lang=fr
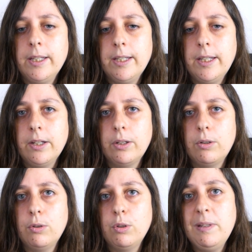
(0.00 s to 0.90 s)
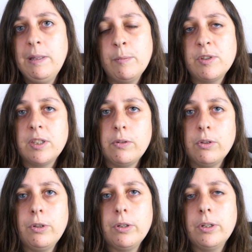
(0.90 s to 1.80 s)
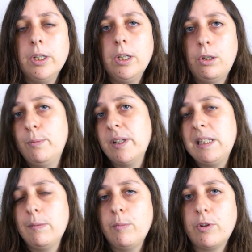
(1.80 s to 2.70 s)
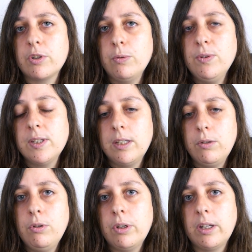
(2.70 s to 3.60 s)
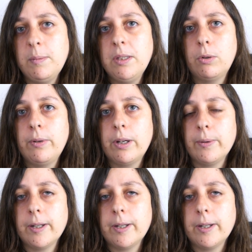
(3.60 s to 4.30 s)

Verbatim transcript: Et euh, le minimum c'était une heure, le maximum que j'ai eu c'était une heure et demie dans le RER.